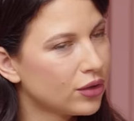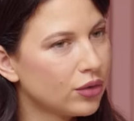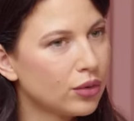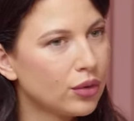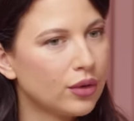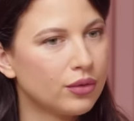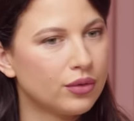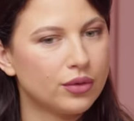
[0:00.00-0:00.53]

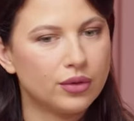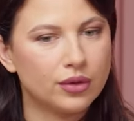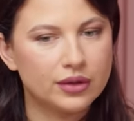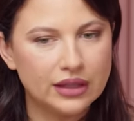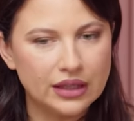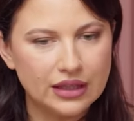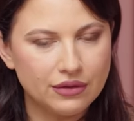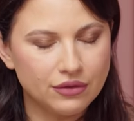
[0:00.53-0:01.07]
Но э,
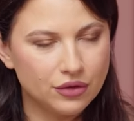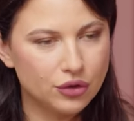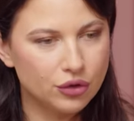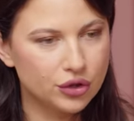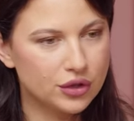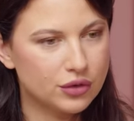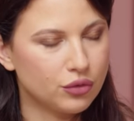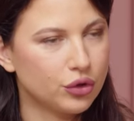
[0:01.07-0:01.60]
ты не
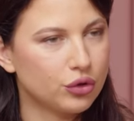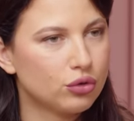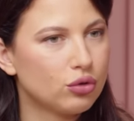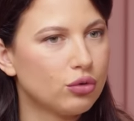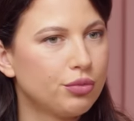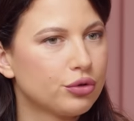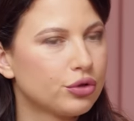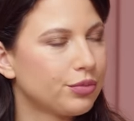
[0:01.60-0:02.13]
ведешь свой
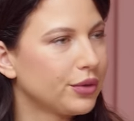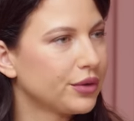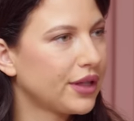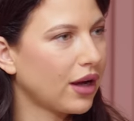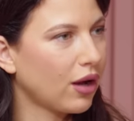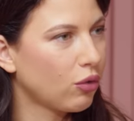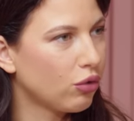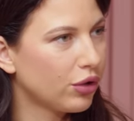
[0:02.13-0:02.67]
YouTube уже
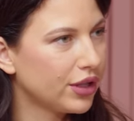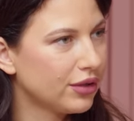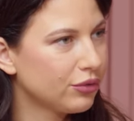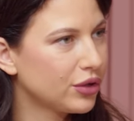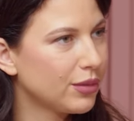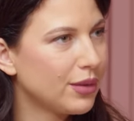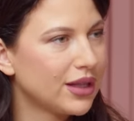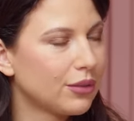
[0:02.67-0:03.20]
полтора года,
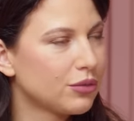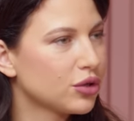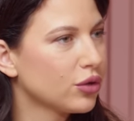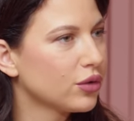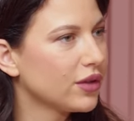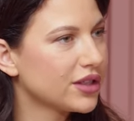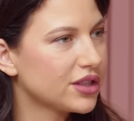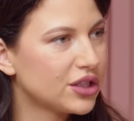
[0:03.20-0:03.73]
у тебя там
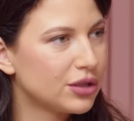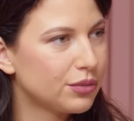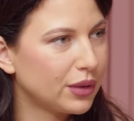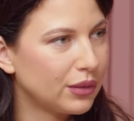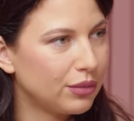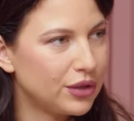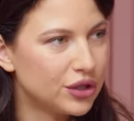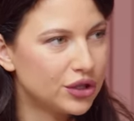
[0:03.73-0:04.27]
120 тысяч
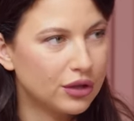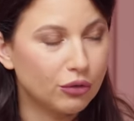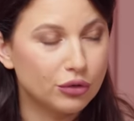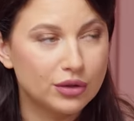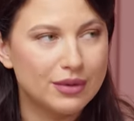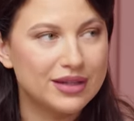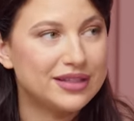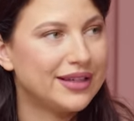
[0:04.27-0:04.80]
подписчиков,
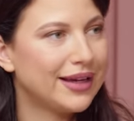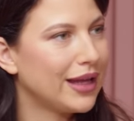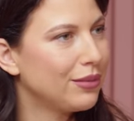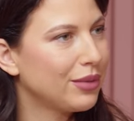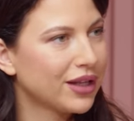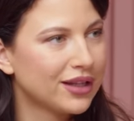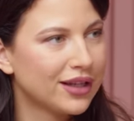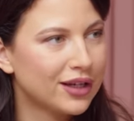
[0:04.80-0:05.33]
у тебя
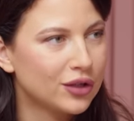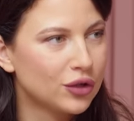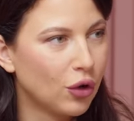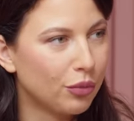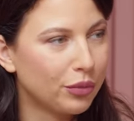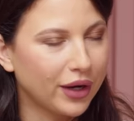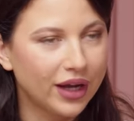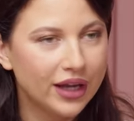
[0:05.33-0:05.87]
серебряная
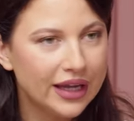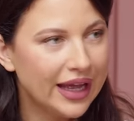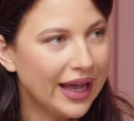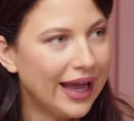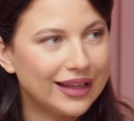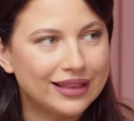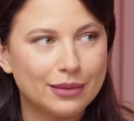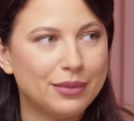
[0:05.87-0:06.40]
кнопка.
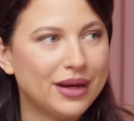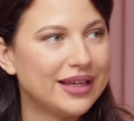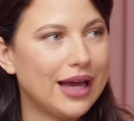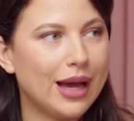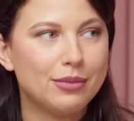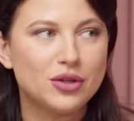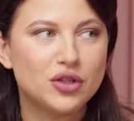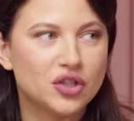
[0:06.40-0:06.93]
Это
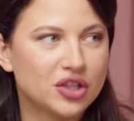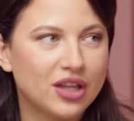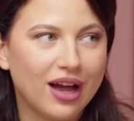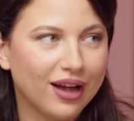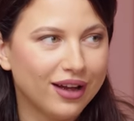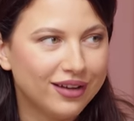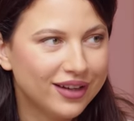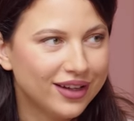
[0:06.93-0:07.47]
моя мечта.